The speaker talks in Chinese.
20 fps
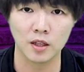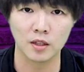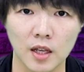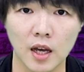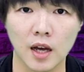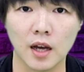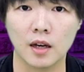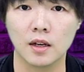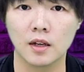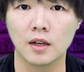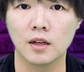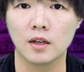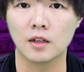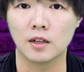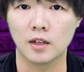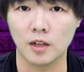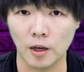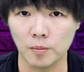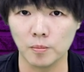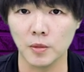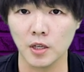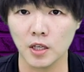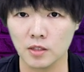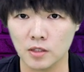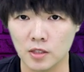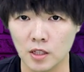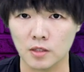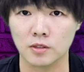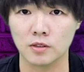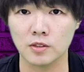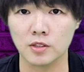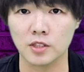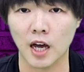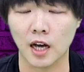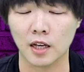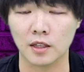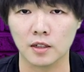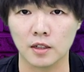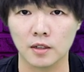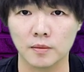那很明显是
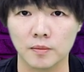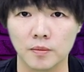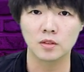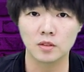假的，